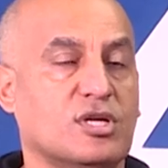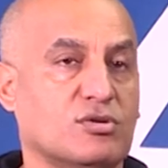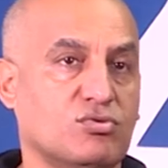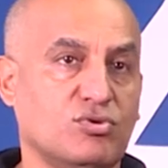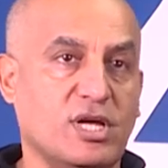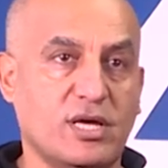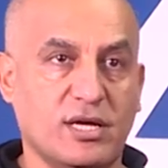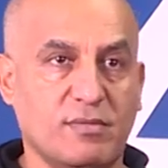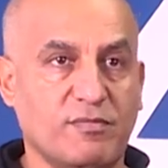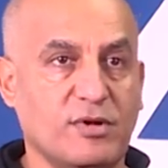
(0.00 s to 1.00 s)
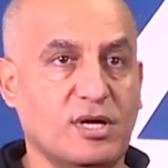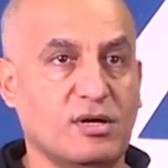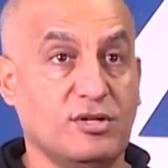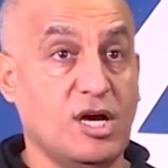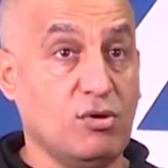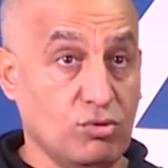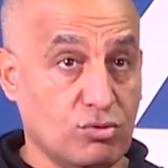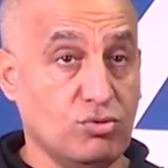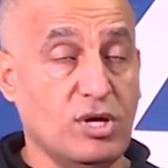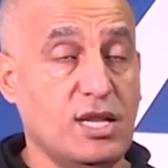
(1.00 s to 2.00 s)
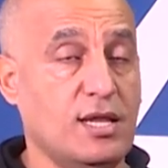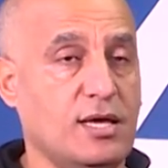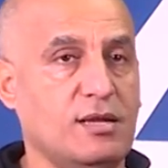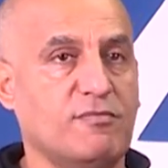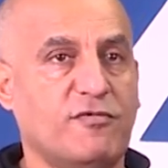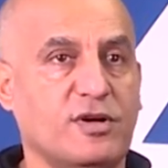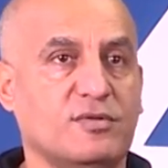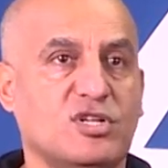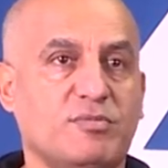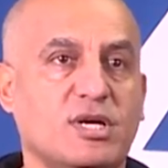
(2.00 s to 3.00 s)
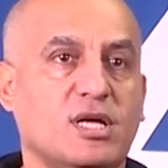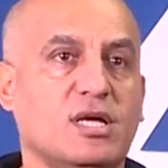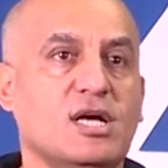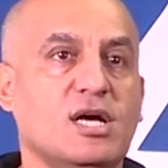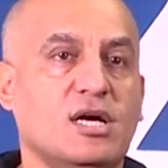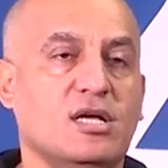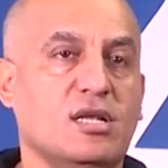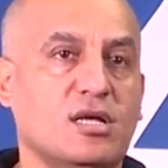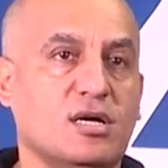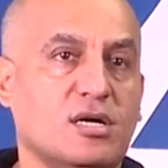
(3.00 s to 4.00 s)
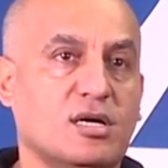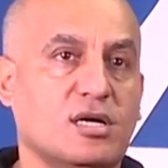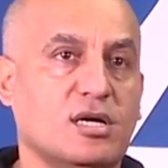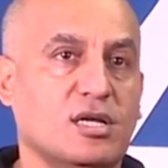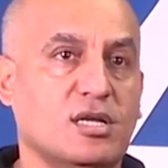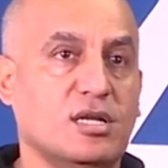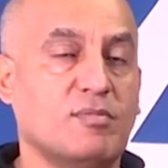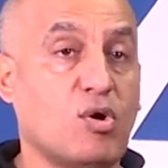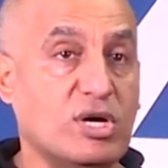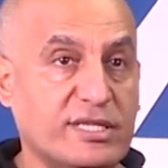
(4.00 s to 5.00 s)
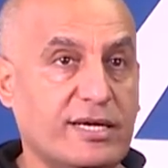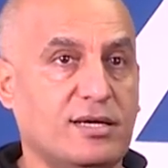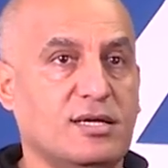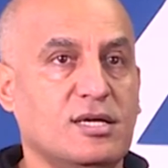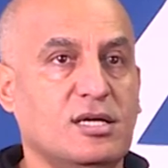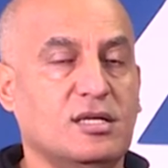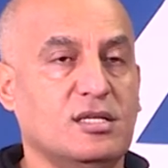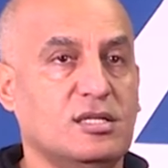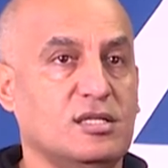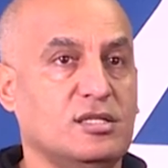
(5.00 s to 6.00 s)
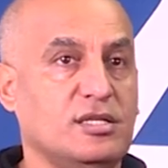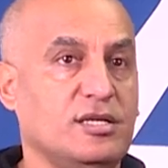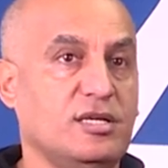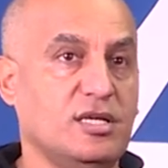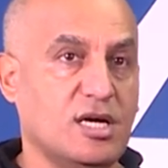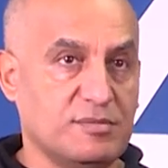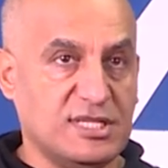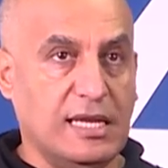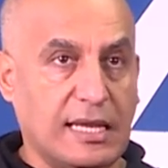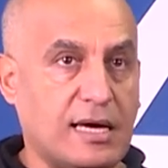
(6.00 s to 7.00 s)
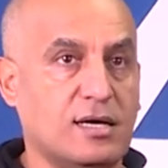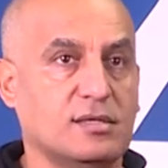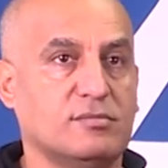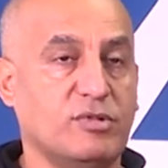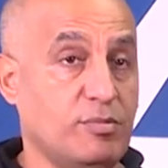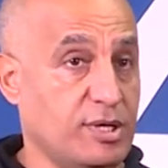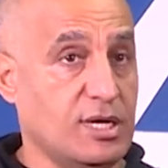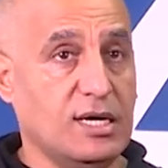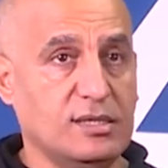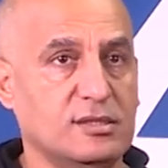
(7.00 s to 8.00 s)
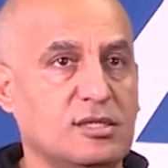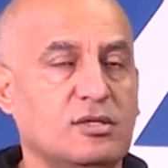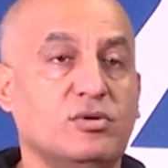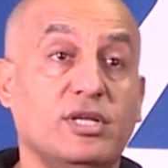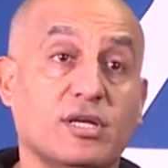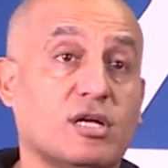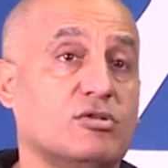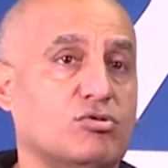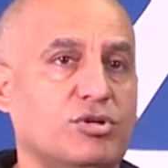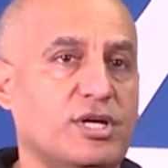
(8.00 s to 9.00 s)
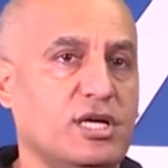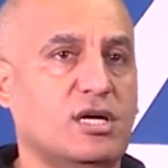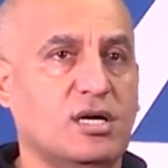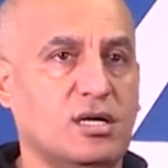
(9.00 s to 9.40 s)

كنكونوا على علم نحاولوا نكونوا على علم في جميع المواضيع اللي هي متعلقه بالبيئه اللي نقدروا حنايا